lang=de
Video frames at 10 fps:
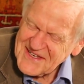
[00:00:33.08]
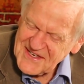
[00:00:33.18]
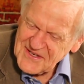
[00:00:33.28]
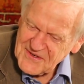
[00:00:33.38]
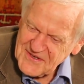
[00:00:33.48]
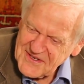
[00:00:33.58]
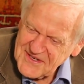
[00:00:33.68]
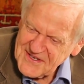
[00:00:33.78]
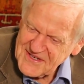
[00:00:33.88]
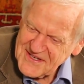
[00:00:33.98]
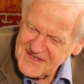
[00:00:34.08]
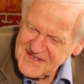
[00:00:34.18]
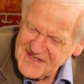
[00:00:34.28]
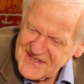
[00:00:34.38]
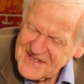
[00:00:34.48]
das
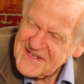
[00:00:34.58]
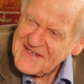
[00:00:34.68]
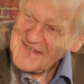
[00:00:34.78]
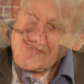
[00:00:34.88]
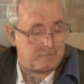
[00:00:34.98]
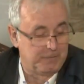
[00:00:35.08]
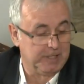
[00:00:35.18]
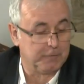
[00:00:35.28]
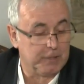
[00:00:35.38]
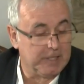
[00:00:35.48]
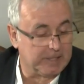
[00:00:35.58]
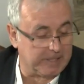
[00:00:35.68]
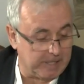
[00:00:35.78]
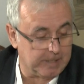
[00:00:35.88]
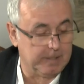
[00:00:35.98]
höre ich und hören wir natürlich
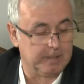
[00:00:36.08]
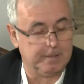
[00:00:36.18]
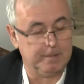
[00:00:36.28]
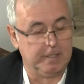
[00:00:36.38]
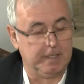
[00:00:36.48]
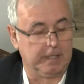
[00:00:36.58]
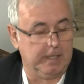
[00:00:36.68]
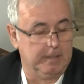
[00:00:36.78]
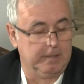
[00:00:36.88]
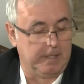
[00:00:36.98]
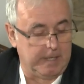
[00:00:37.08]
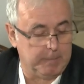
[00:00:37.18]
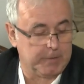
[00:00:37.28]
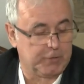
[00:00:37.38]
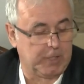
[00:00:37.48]
gerne. Es ist ja Ihre
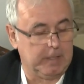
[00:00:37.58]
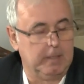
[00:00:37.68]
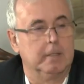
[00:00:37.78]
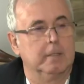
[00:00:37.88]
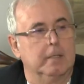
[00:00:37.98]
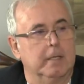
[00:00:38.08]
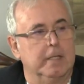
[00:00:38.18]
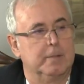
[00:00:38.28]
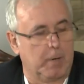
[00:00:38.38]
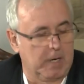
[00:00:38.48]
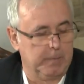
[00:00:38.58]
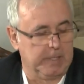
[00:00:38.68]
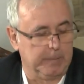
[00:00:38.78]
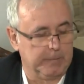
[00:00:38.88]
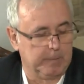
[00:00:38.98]
Heimatstadt, Heinz Bachmann
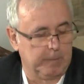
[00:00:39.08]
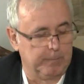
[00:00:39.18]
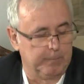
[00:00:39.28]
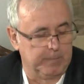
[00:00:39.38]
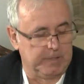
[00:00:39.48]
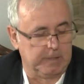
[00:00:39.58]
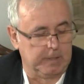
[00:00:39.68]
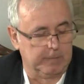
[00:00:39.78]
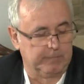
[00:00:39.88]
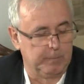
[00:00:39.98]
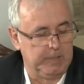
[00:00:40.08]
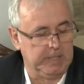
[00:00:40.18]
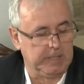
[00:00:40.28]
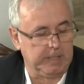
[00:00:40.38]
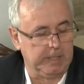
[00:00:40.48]
lebt aber mit seiner Familie
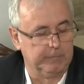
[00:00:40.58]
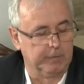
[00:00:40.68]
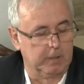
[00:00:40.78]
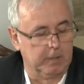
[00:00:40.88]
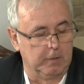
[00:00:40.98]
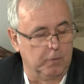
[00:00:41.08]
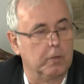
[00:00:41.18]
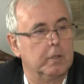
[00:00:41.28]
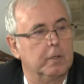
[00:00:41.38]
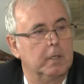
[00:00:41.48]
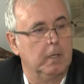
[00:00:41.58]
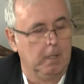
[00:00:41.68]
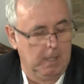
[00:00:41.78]
in der Nähe von London.